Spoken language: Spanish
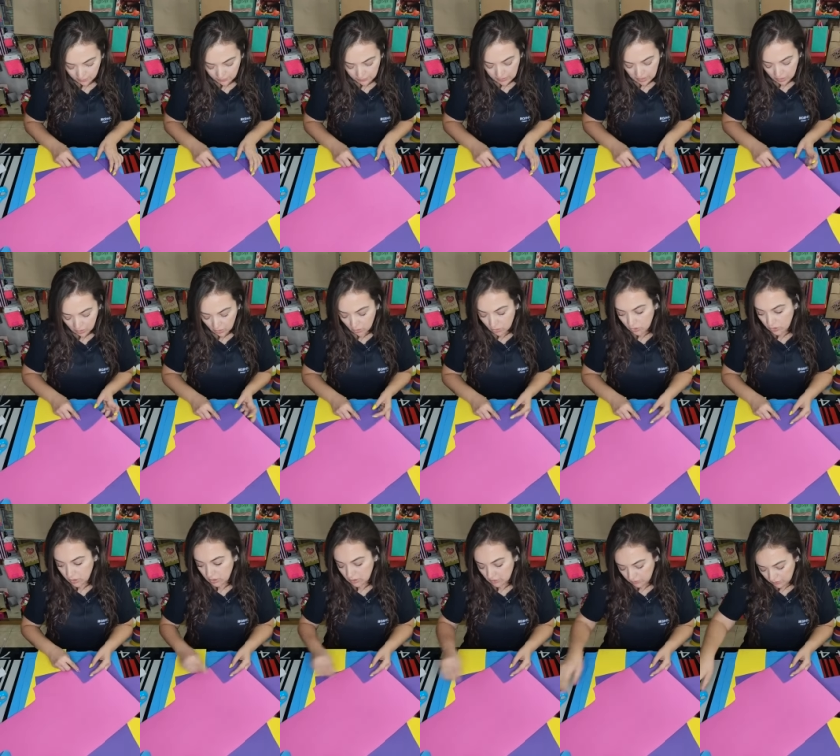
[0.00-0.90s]
de
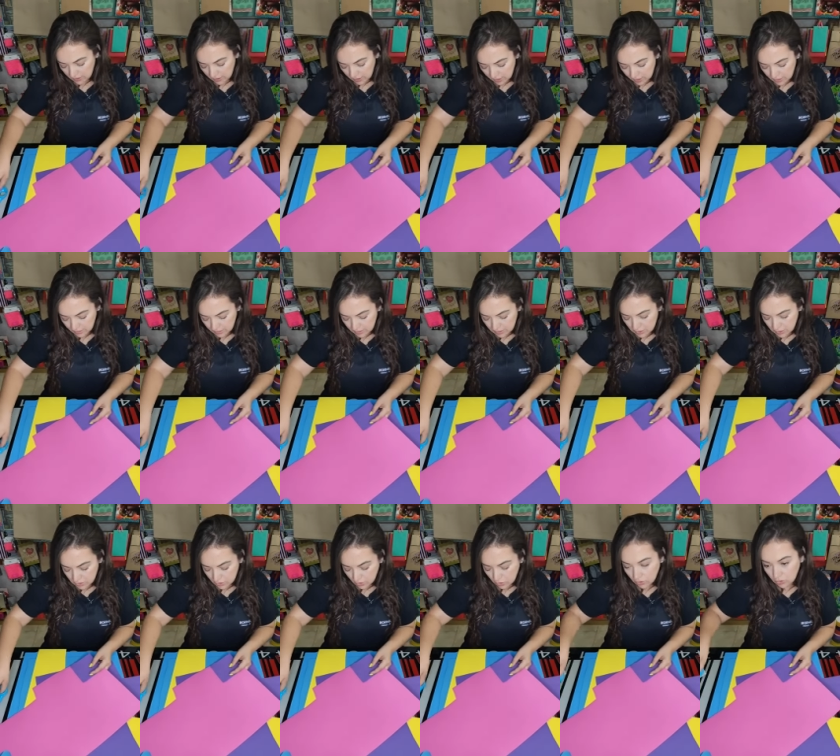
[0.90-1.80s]
colores diferentes.
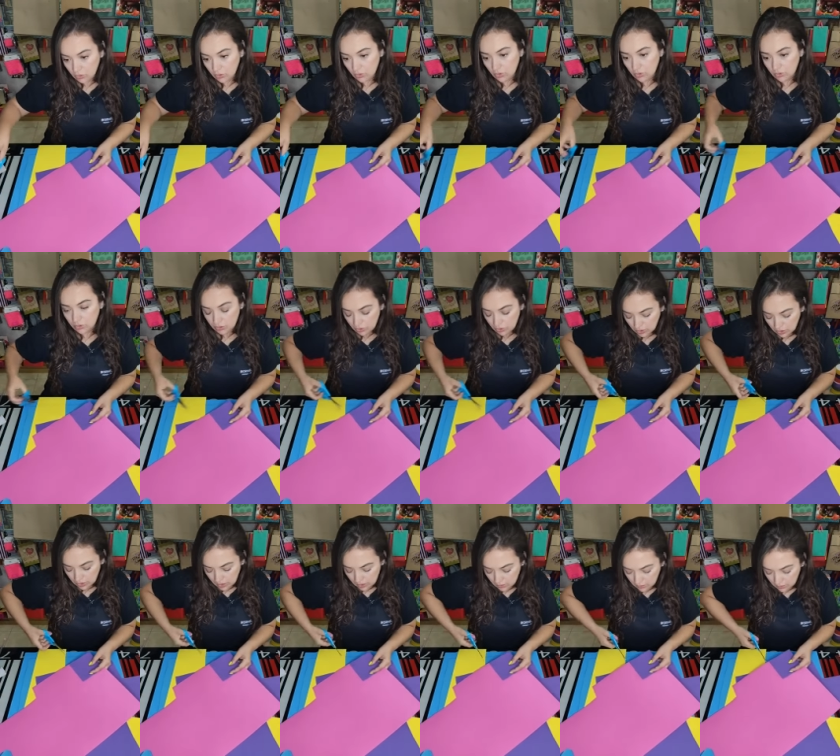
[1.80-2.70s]
Yo, yo
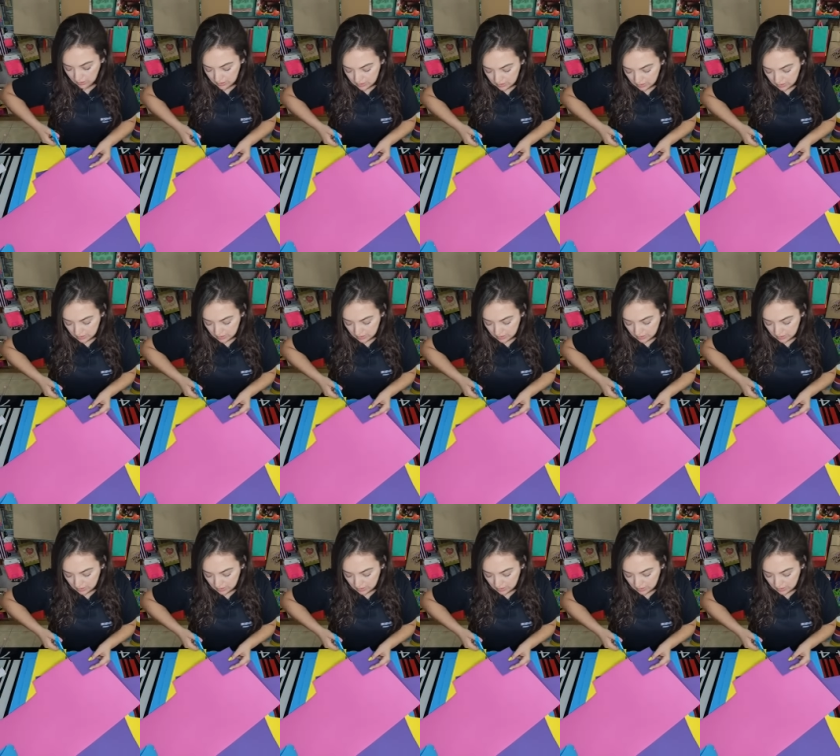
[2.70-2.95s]
quiero que